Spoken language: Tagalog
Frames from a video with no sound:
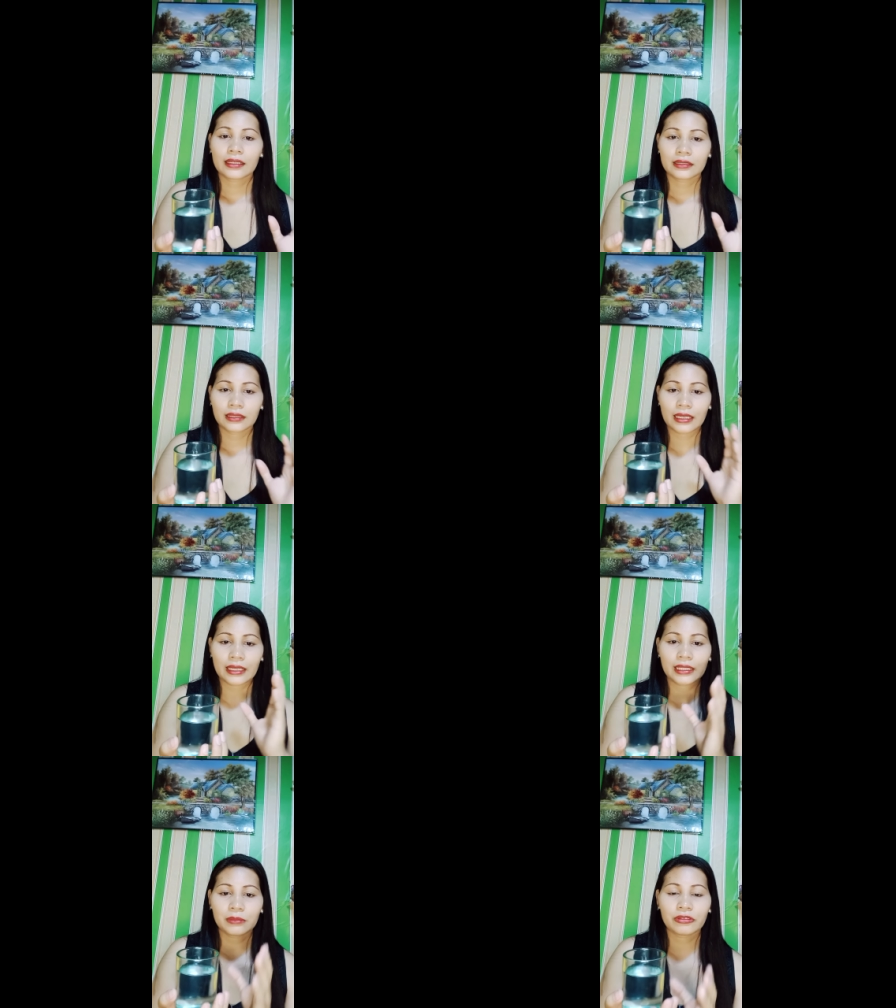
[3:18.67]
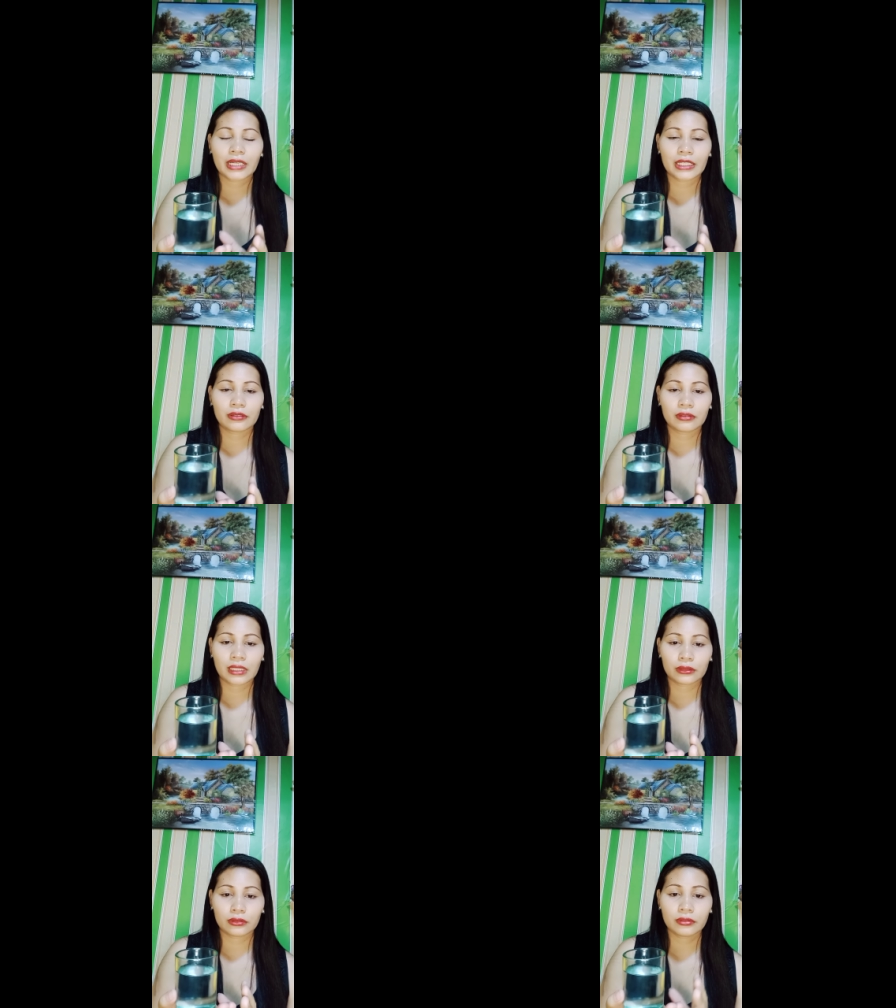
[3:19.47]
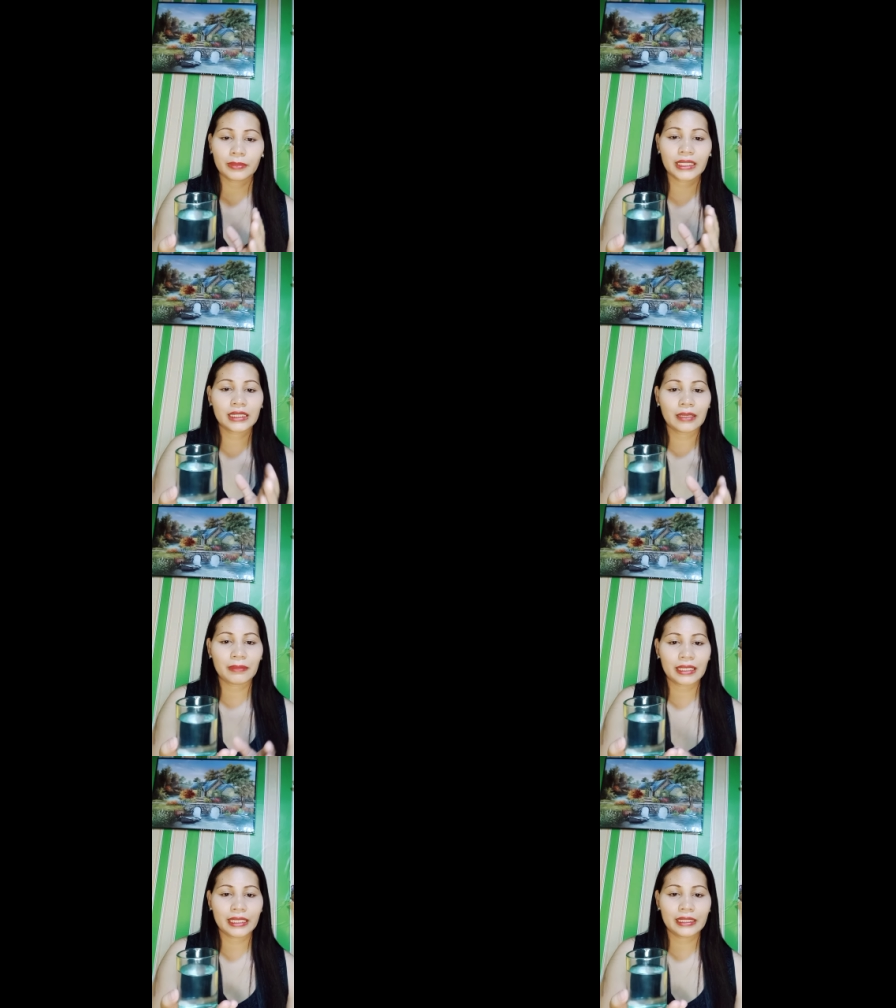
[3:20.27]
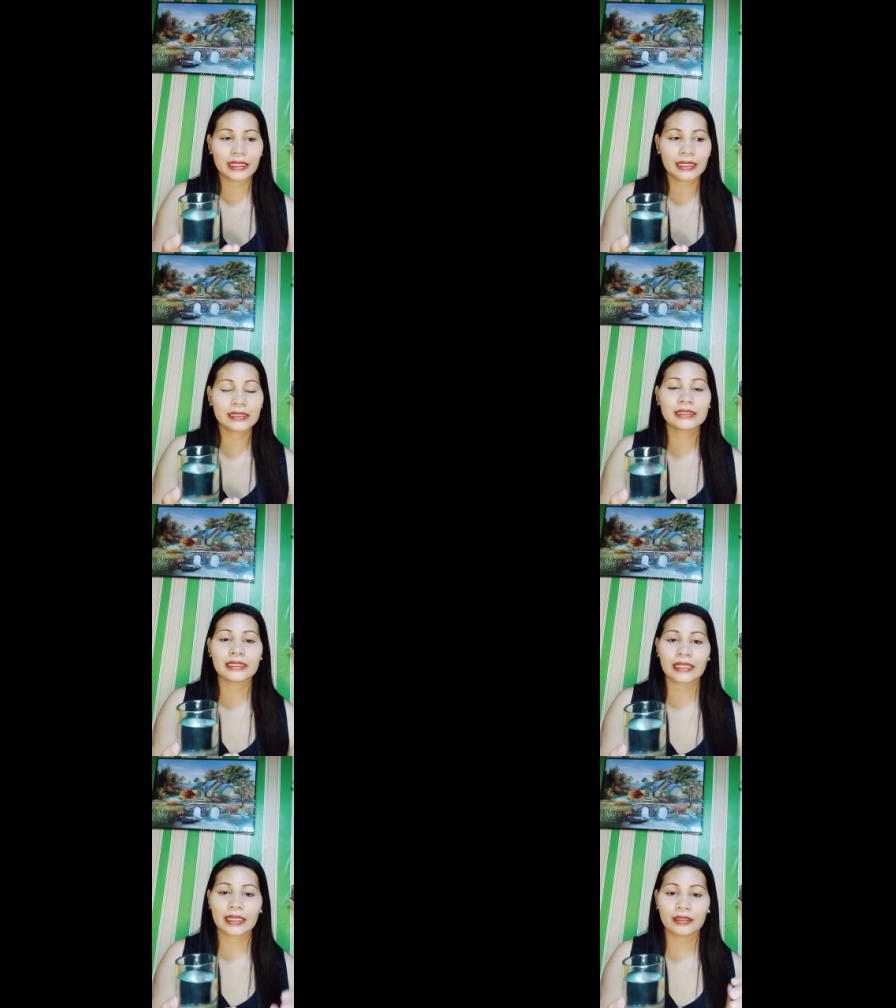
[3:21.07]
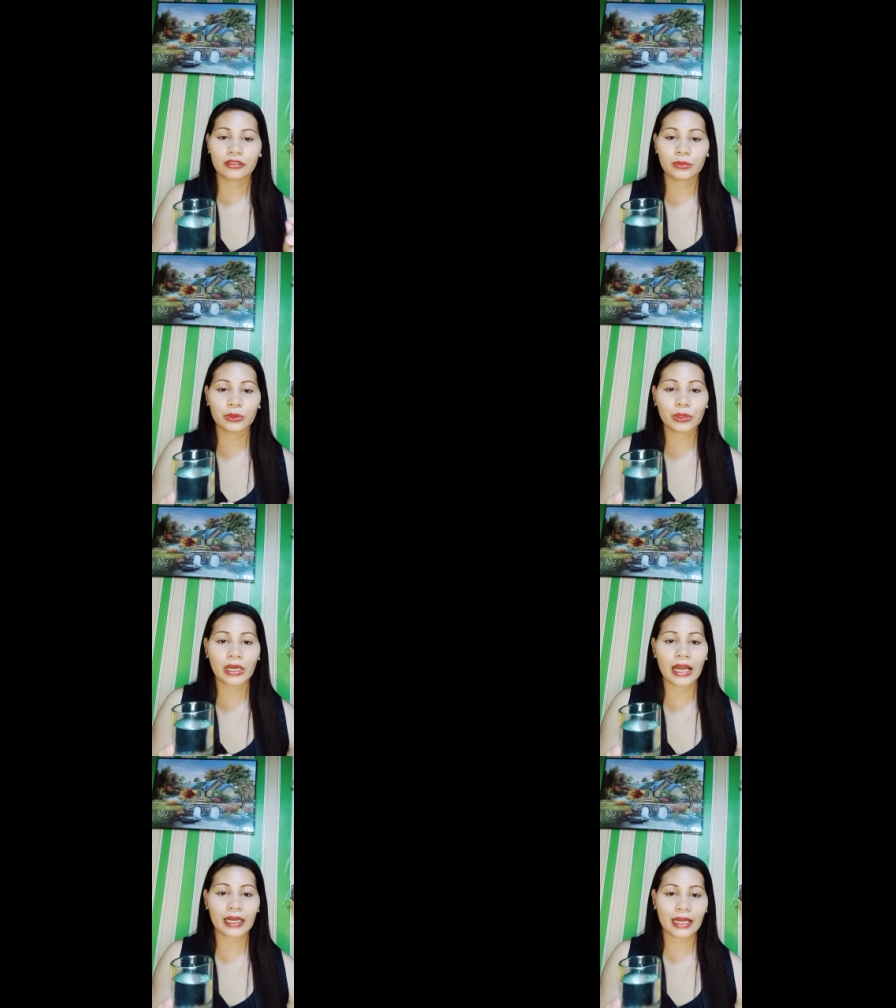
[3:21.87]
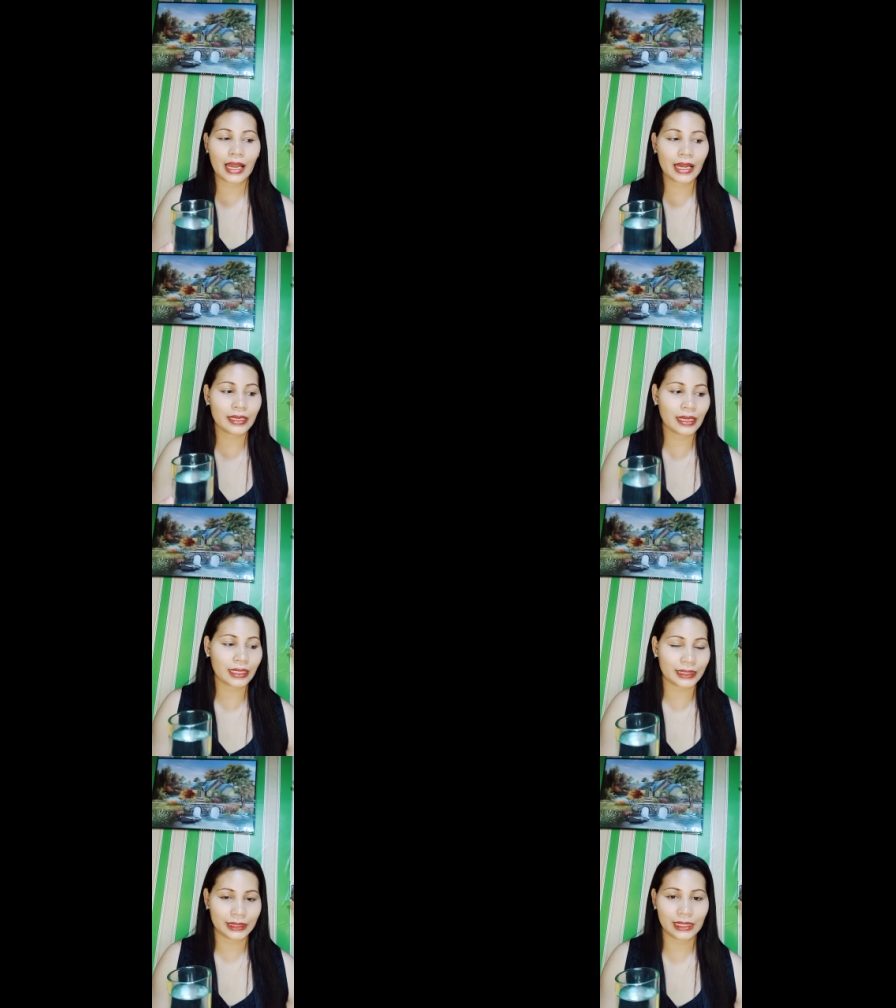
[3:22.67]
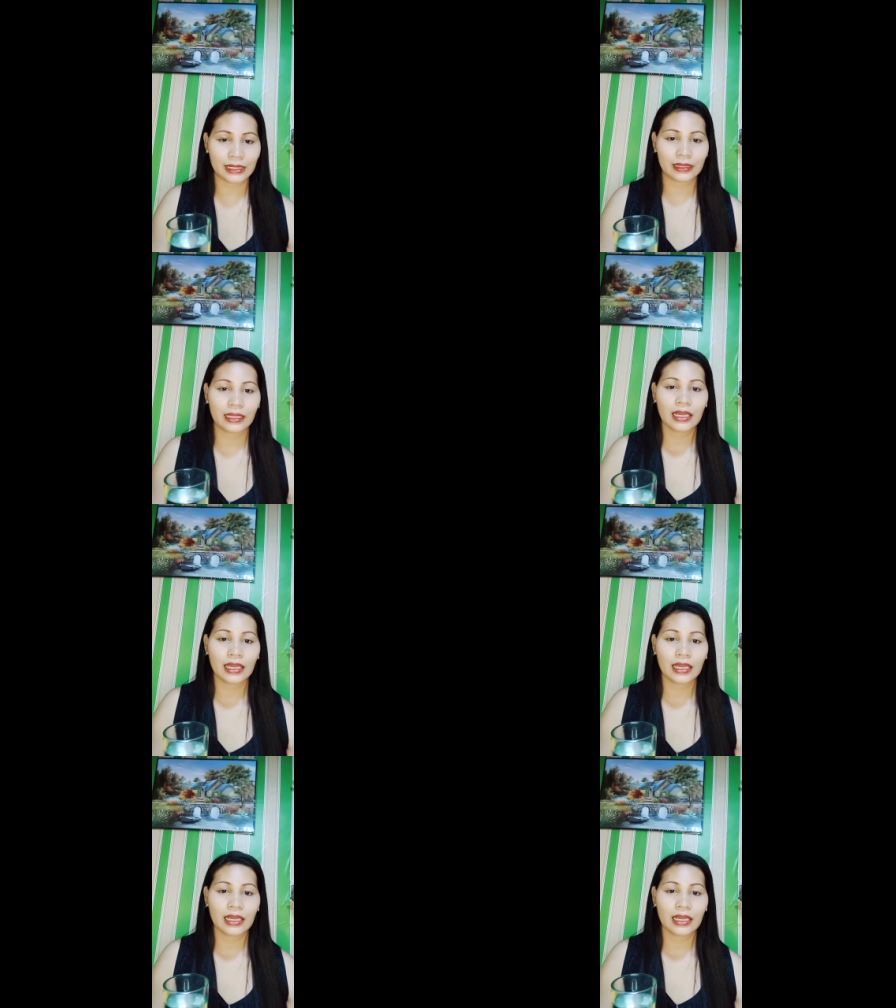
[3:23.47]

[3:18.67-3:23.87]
nalagyan mo na ito ng tubig na malinis, and kumuha ka ng asin.